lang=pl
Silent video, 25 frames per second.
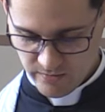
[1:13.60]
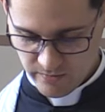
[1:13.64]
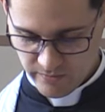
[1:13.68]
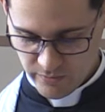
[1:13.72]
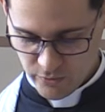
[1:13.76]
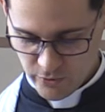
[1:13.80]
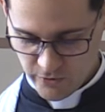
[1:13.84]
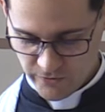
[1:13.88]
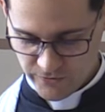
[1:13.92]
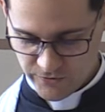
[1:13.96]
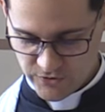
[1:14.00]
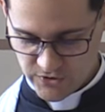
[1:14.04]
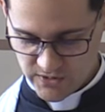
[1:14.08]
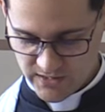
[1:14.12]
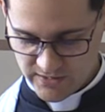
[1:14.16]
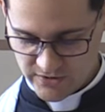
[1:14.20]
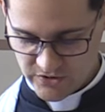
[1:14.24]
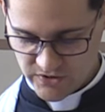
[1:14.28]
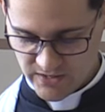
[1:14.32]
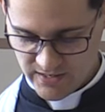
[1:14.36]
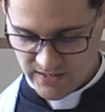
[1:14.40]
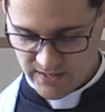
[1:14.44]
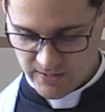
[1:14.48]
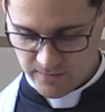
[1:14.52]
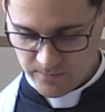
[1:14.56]
było w
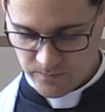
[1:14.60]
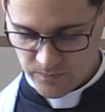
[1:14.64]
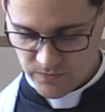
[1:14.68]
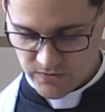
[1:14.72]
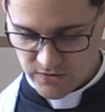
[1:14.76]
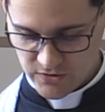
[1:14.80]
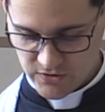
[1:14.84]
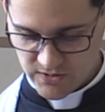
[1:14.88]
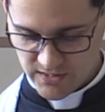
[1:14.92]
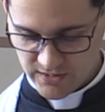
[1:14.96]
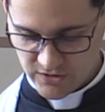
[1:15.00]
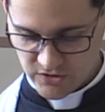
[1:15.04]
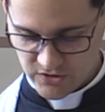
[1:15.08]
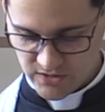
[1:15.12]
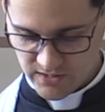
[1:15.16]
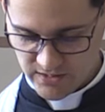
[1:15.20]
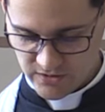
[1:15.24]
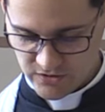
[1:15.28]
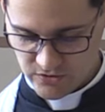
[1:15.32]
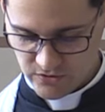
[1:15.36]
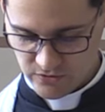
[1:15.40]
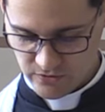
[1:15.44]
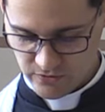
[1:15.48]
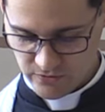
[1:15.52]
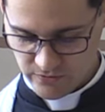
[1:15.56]
czasach, za
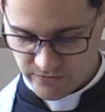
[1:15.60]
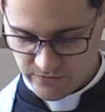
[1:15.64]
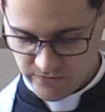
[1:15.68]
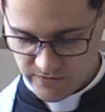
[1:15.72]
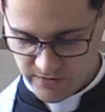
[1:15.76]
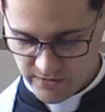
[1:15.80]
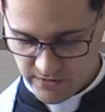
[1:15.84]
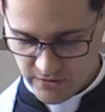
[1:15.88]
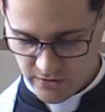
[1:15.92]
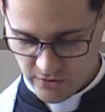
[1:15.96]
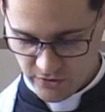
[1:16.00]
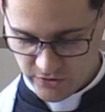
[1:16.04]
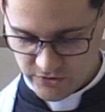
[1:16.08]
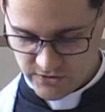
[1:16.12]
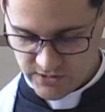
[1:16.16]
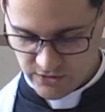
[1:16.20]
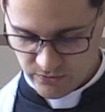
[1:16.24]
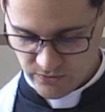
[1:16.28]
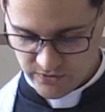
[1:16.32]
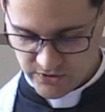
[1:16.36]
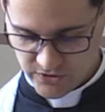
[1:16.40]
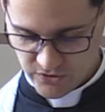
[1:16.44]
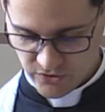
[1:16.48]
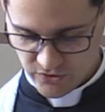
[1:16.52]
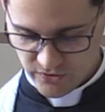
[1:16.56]
czasów e, ojca
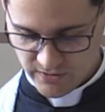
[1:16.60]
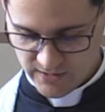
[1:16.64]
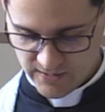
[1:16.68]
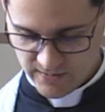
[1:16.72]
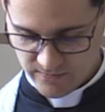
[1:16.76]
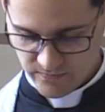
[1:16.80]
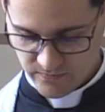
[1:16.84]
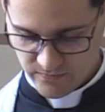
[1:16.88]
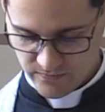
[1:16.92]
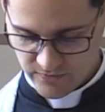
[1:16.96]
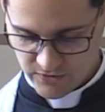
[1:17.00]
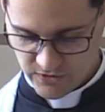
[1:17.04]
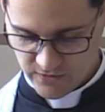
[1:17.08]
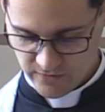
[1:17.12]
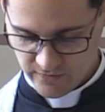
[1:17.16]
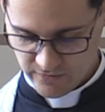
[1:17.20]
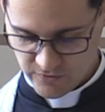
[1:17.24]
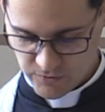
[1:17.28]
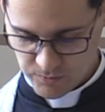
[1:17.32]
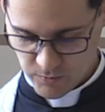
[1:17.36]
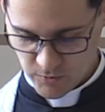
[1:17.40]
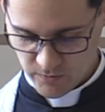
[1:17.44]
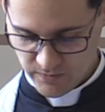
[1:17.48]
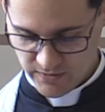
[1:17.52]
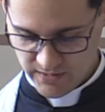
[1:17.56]
Westona. Właśnie
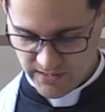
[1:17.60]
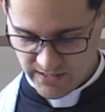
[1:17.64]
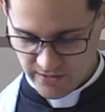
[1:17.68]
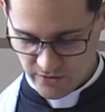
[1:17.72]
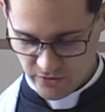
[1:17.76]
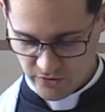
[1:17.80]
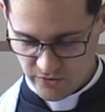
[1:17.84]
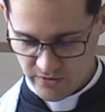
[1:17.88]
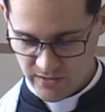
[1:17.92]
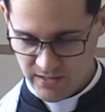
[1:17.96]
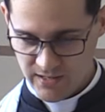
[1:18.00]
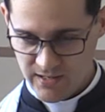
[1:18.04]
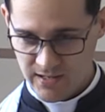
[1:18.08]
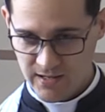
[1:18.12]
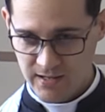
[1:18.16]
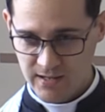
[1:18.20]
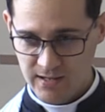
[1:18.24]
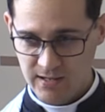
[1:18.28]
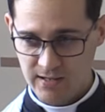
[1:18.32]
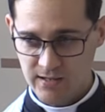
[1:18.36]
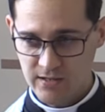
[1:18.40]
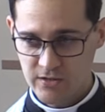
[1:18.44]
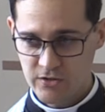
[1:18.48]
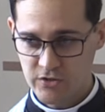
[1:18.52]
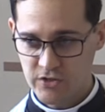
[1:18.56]
wspomina on,
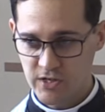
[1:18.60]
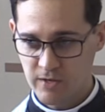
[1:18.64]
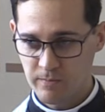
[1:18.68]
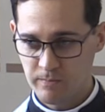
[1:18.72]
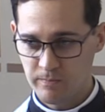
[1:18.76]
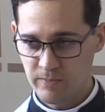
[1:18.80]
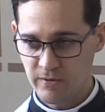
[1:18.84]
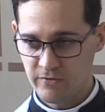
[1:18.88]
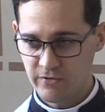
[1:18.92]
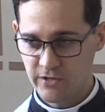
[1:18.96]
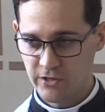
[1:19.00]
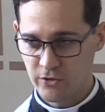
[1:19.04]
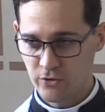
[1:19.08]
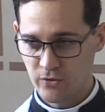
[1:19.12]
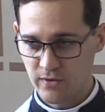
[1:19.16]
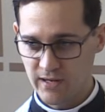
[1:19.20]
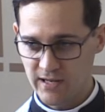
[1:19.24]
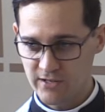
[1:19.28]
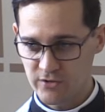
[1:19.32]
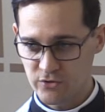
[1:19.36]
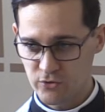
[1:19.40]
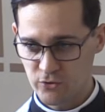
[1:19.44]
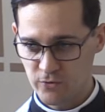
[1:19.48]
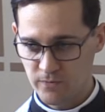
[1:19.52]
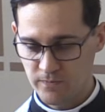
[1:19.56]
że pewnego
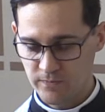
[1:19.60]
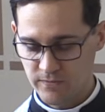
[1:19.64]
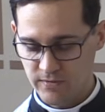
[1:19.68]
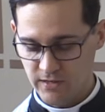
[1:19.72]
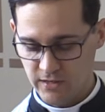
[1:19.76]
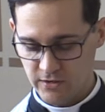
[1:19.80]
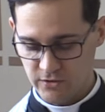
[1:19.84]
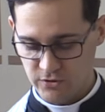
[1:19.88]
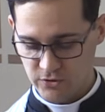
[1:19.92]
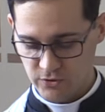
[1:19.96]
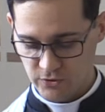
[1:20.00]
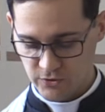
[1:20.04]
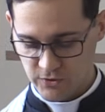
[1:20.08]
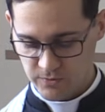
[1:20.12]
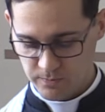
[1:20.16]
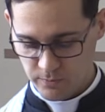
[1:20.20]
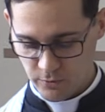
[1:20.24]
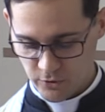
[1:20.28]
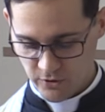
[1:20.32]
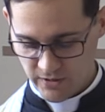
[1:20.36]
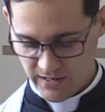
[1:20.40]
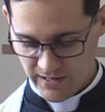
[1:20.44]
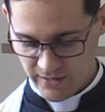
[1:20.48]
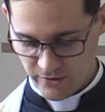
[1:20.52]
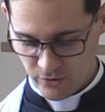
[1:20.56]
razu jeżdżąc
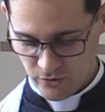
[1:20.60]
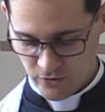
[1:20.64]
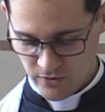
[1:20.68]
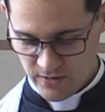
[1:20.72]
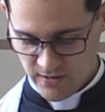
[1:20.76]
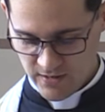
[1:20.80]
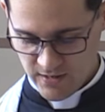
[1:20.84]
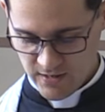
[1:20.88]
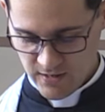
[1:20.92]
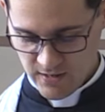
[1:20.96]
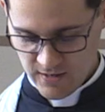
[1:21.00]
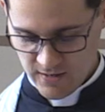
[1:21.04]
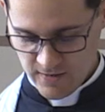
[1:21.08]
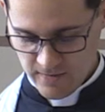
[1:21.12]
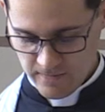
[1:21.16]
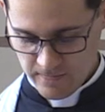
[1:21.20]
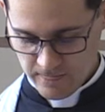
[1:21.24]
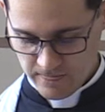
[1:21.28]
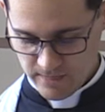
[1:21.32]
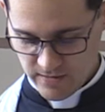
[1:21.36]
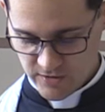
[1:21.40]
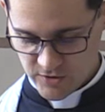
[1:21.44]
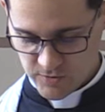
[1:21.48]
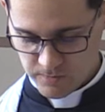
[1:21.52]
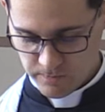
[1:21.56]
po kraju
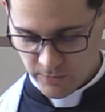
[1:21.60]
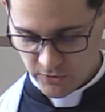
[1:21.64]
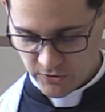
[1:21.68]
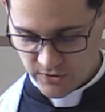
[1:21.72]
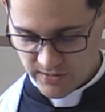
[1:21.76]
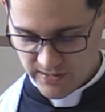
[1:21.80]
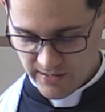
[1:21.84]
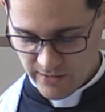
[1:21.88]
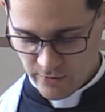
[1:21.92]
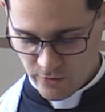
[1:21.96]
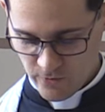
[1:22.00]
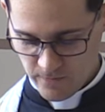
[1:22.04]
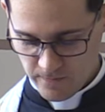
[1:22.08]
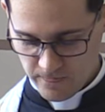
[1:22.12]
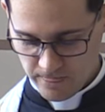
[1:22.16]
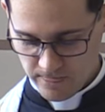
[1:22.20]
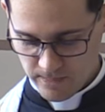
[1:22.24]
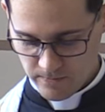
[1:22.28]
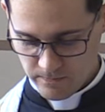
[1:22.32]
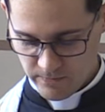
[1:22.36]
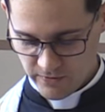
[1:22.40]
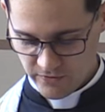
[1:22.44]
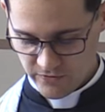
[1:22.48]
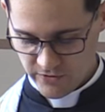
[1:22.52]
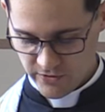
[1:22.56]
spotkał
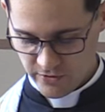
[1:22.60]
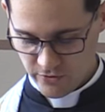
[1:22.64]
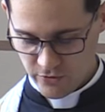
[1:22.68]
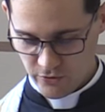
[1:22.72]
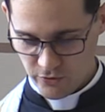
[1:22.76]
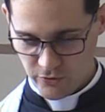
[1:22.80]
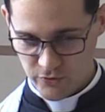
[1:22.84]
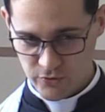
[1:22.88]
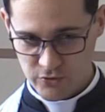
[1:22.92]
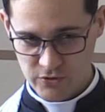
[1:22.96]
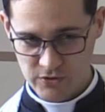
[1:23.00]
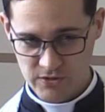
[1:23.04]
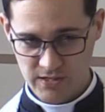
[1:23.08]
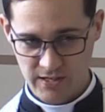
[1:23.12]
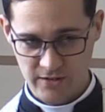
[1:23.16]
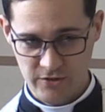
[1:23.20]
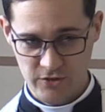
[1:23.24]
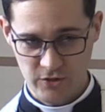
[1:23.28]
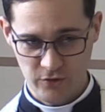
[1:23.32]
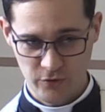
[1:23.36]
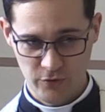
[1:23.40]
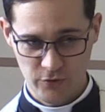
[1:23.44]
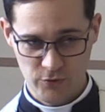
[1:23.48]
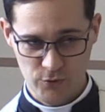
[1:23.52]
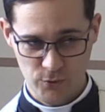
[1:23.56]
pewnego już
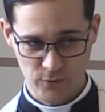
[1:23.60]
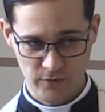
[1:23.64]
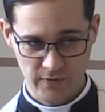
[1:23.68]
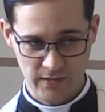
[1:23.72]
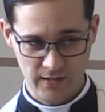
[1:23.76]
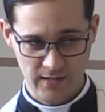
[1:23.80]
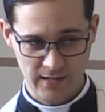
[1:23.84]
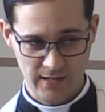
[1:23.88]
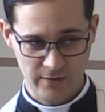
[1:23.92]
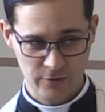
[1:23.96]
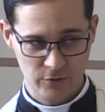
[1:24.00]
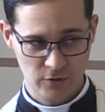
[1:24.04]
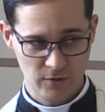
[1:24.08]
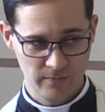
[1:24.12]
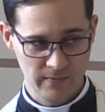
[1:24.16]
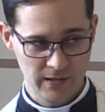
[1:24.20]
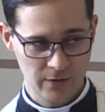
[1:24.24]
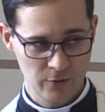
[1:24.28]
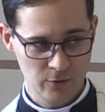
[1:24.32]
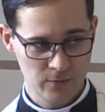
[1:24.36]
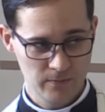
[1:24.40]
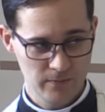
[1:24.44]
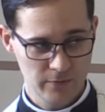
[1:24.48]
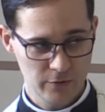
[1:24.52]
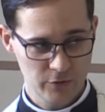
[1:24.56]
starszego człowieka, który
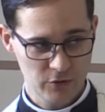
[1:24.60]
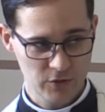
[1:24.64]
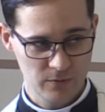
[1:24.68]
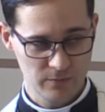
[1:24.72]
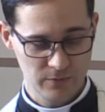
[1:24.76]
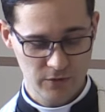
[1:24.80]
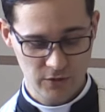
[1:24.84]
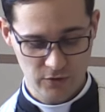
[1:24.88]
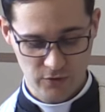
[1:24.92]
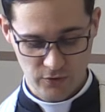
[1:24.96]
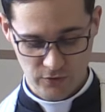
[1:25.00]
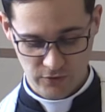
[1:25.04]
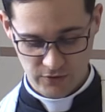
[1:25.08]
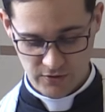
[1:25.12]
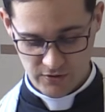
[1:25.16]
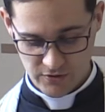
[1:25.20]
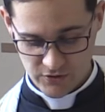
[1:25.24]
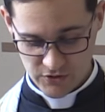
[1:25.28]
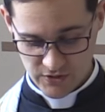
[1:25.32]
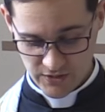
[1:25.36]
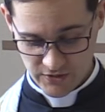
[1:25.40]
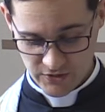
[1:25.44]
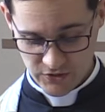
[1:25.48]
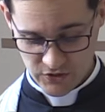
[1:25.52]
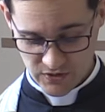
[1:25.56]
miał
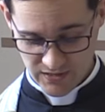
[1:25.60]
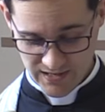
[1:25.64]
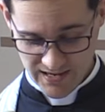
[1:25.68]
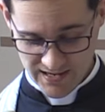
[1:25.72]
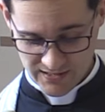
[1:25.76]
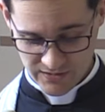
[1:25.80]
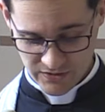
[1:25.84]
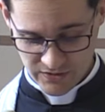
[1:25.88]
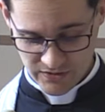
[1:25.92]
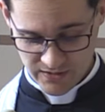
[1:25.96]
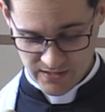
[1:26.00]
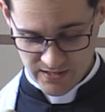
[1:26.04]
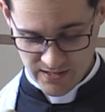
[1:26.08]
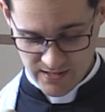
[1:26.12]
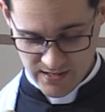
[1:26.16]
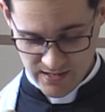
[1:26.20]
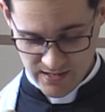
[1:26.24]
86 lat